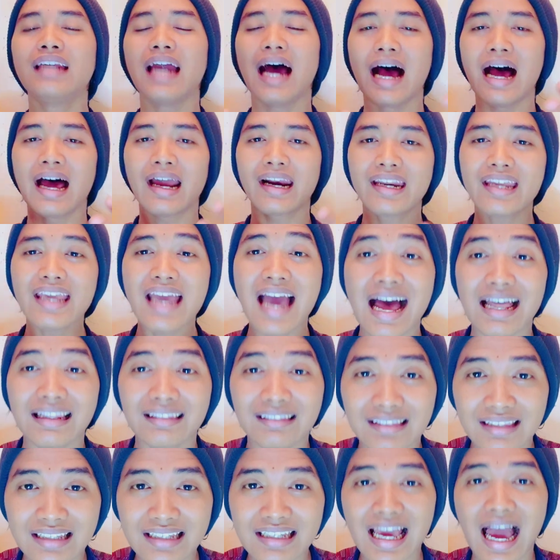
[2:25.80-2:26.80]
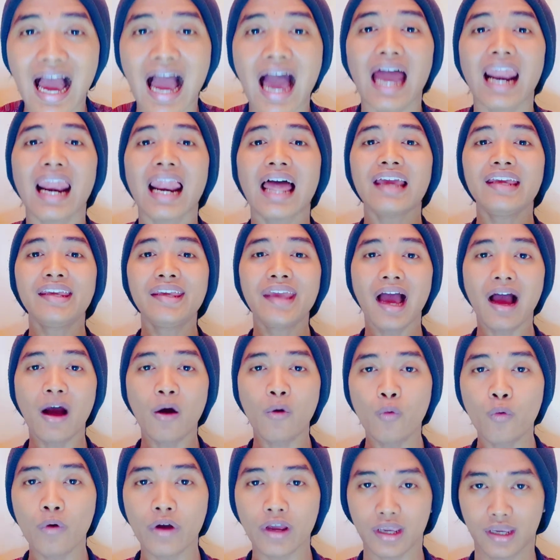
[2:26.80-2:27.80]
dari hati Allah
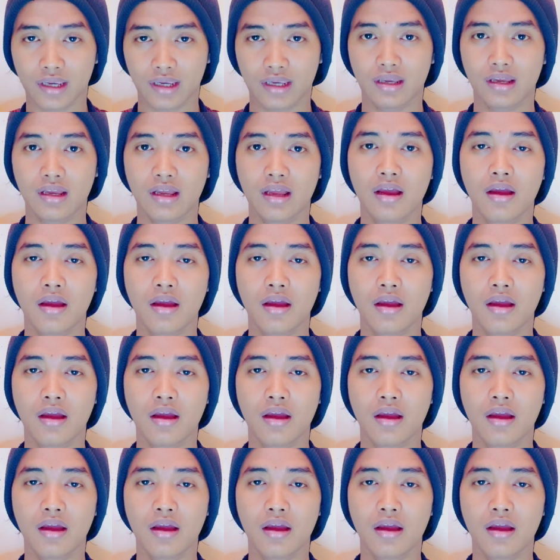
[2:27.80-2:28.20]
Yahweh